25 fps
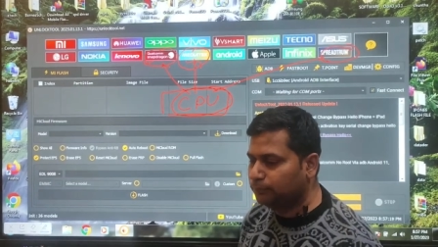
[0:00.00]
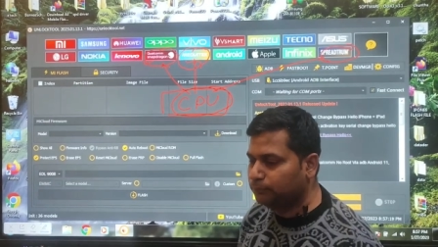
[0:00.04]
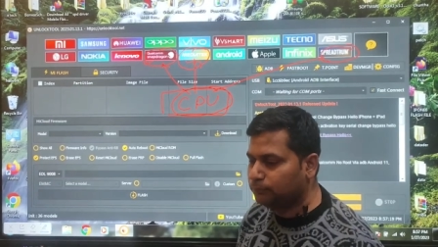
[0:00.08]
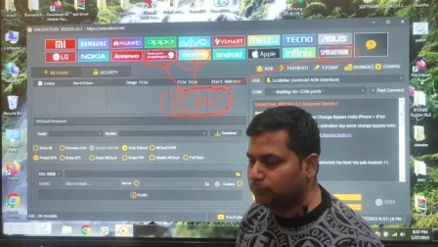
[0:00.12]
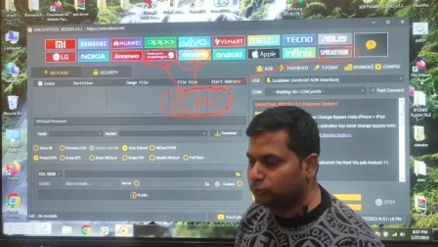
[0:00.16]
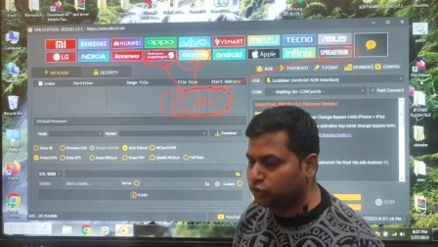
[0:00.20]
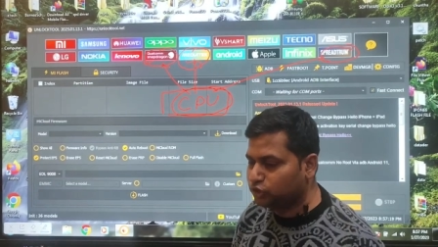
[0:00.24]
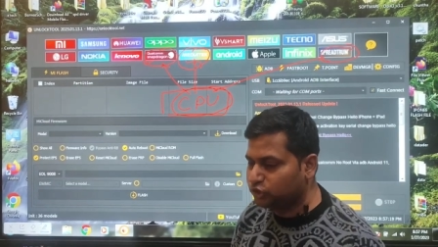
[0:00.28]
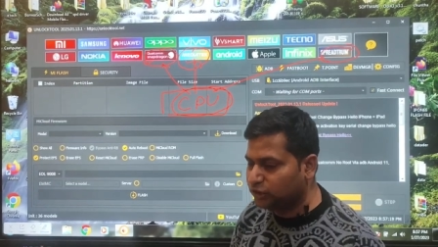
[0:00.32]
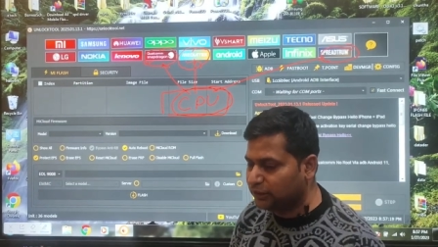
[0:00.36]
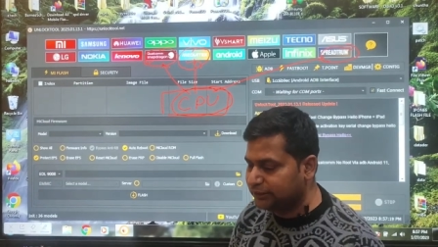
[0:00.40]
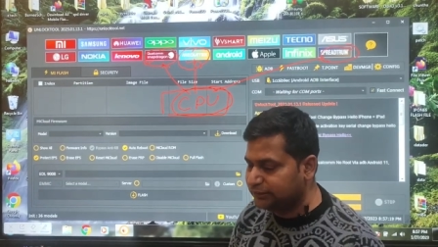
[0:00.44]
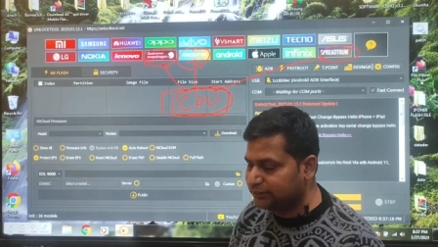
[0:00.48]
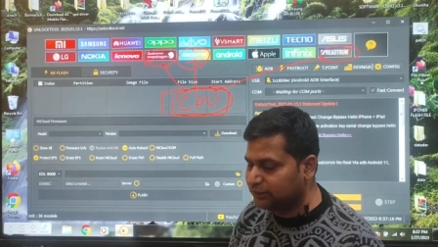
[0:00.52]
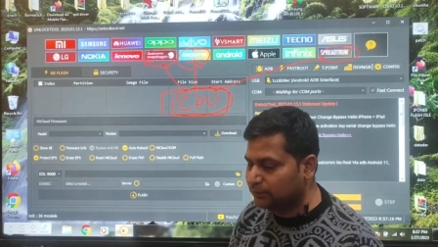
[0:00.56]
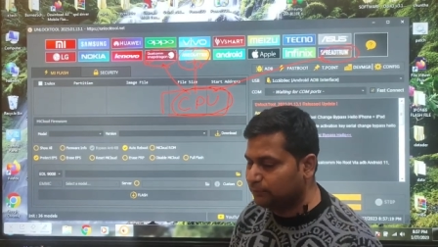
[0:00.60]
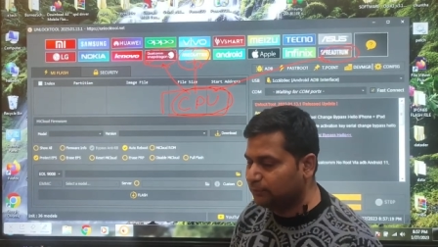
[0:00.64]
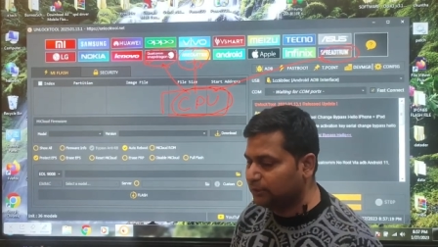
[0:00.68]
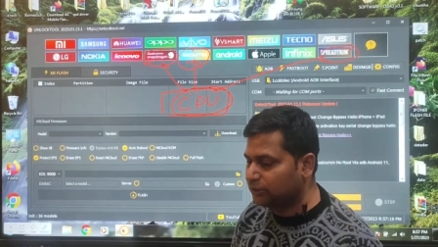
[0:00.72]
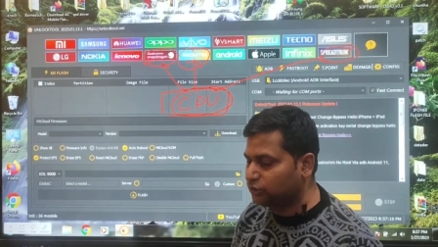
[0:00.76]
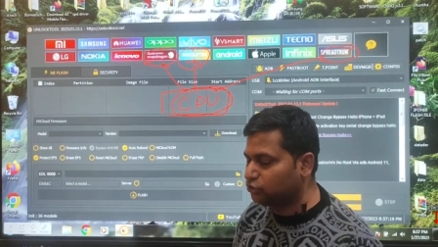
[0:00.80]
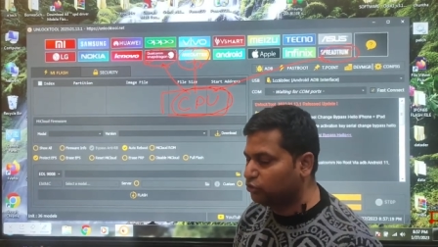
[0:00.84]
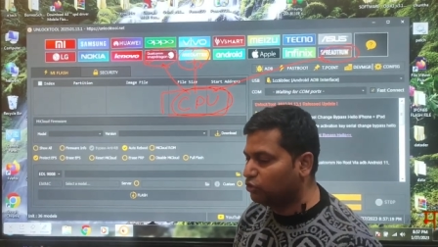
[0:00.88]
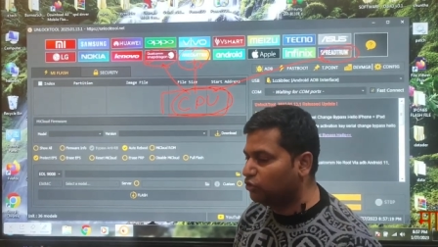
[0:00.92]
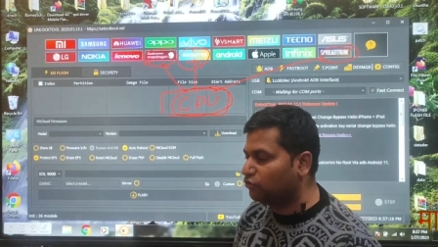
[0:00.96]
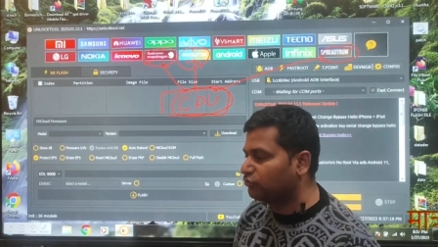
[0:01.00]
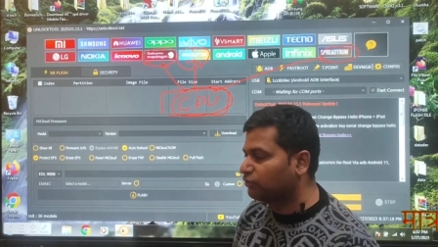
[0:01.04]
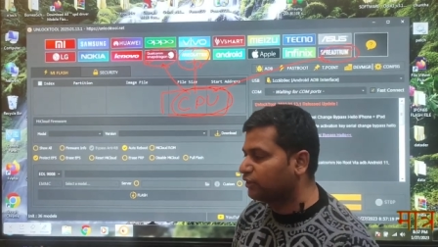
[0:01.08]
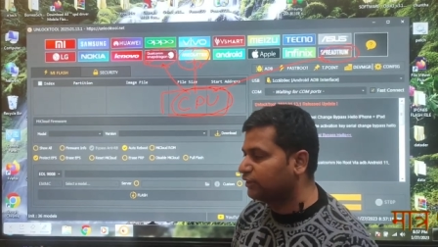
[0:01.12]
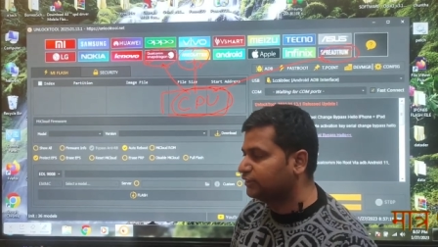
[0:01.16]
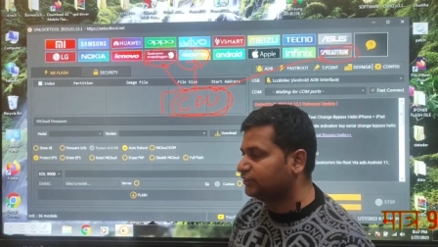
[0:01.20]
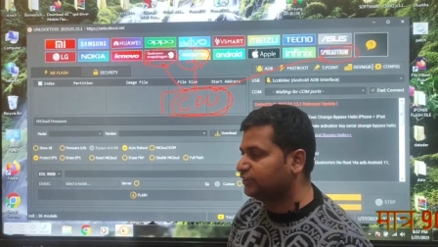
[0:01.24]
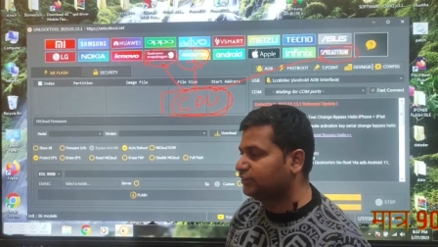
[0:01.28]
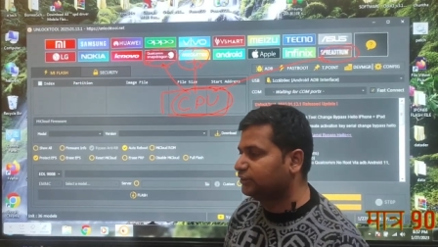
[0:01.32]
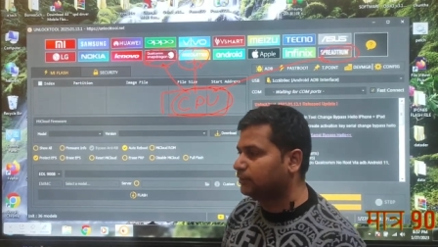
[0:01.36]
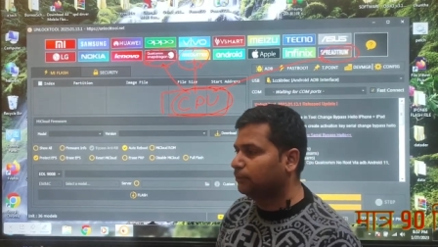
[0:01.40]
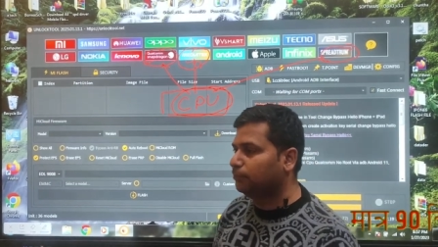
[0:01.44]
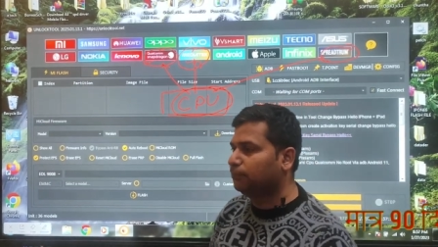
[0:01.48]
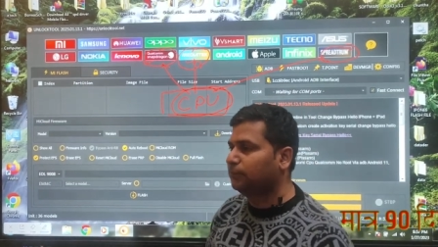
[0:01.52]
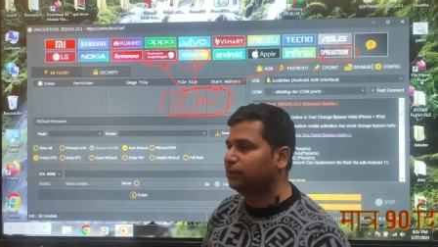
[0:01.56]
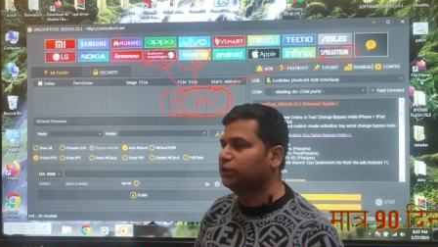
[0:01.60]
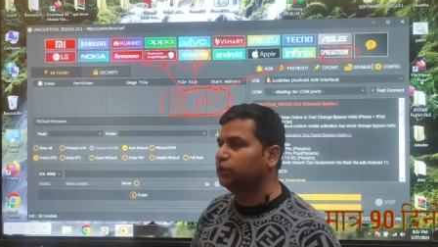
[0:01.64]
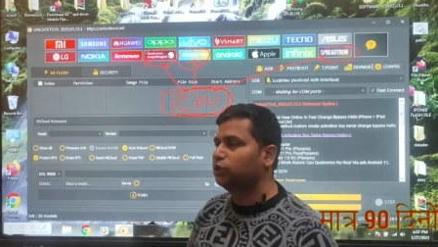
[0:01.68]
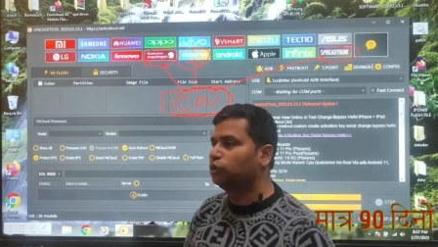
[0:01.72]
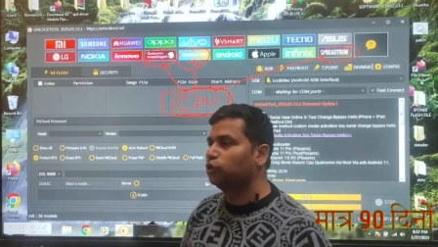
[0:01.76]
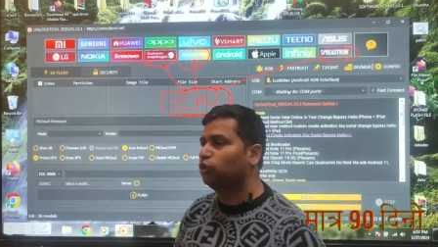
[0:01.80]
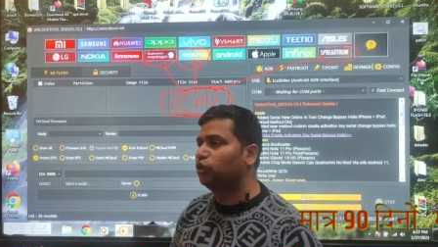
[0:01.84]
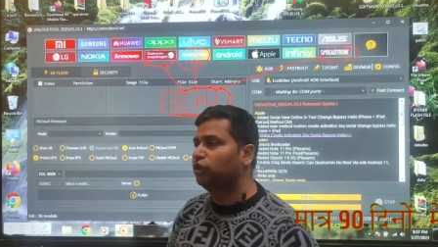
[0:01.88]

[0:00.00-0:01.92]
मुझसे इस समय सॉफ्टवेयर से संबंधित